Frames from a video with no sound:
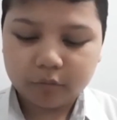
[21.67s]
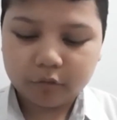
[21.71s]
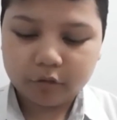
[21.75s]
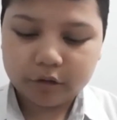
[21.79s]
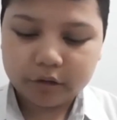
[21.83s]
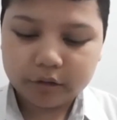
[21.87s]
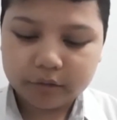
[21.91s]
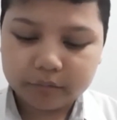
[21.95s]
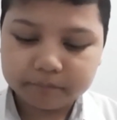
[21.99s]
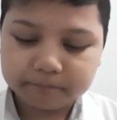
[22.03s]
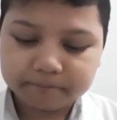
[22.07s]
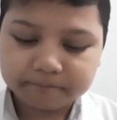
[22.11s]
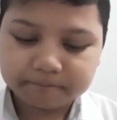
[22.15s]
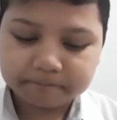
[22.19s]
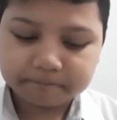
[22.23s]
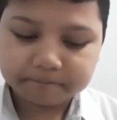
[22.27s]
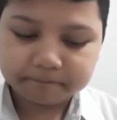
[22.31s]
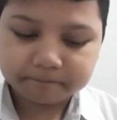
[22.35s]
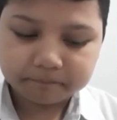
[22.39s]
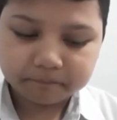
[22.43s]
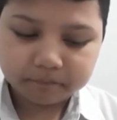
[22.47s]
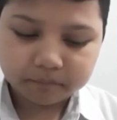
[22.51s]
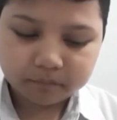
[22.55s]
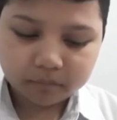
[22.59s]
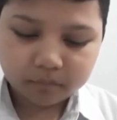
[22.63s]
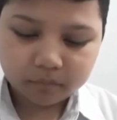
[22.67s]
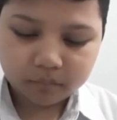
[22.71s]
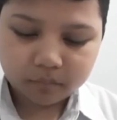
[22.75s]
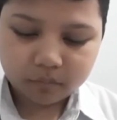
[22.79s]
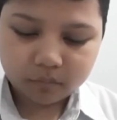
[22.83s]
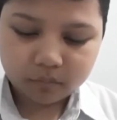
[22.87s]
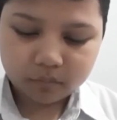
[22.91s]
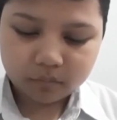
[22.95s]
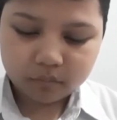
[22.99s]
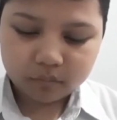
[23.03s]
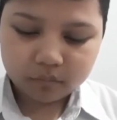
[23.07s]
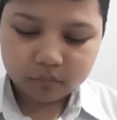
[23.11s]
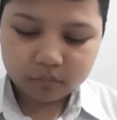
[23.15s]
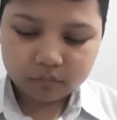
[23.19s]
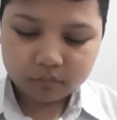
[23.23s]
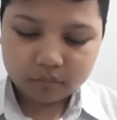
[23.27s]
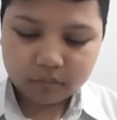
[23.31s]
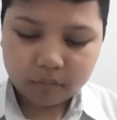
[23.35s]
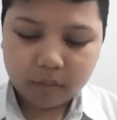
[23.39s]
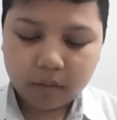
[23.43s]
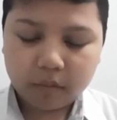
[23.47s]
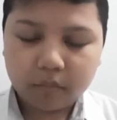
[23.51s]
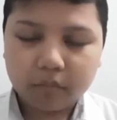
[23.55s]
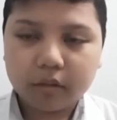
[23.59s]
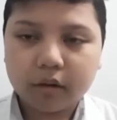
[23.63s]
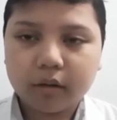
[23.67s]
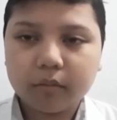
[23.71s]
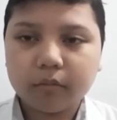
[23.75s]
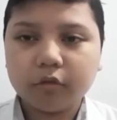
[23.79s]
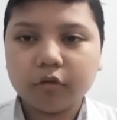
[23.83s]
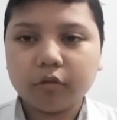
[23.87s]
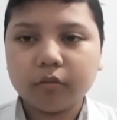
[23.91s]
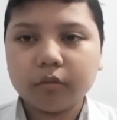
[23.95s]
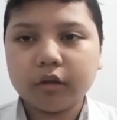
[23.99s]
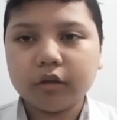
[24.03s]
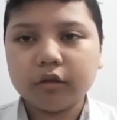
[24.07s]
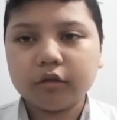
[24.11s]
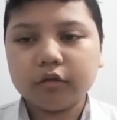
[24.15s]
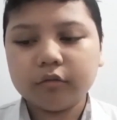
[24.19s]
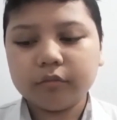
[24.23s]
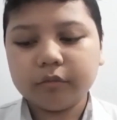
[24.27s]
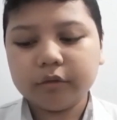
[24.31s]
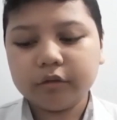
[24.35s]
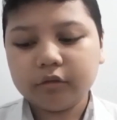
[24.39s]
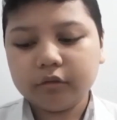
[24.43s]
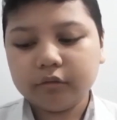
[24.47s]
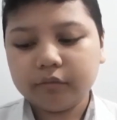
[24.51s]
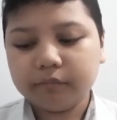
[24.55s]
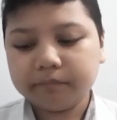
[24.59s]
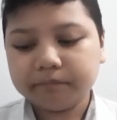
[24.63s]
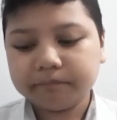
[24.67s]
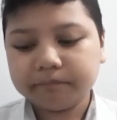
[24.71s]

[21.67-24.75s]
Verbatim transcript: mudah. Memang berat mengubah itu gitu.